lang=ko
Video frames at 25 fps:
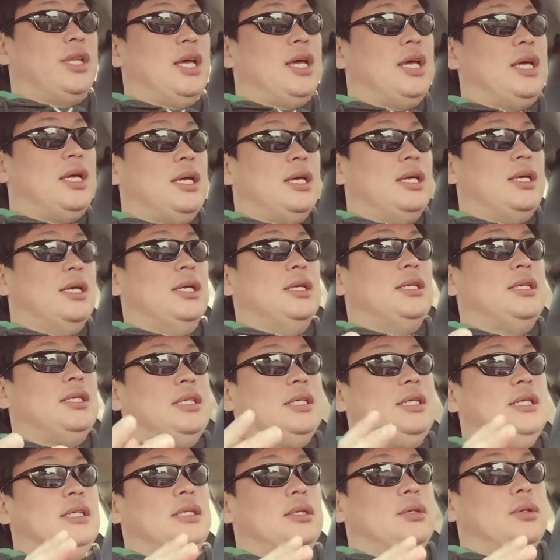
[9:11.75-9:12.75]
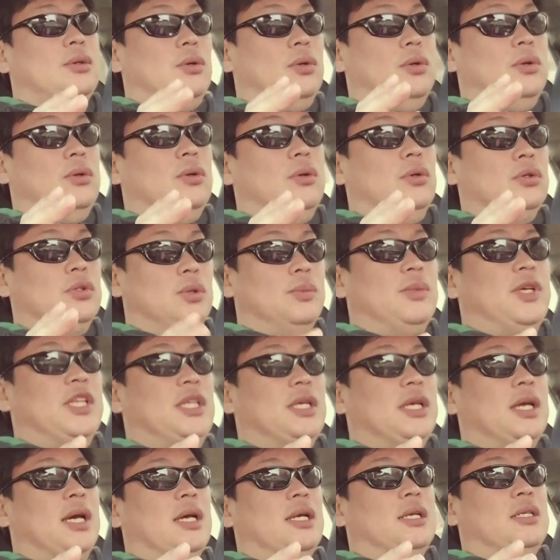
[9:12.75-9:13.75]
때이 a u t o m
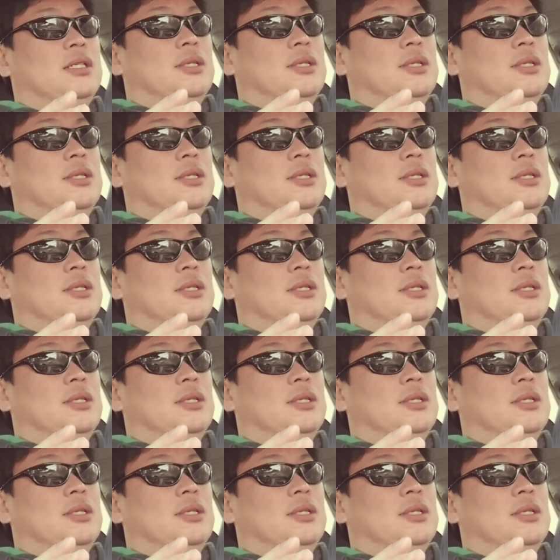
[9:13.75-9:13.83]
오토매틱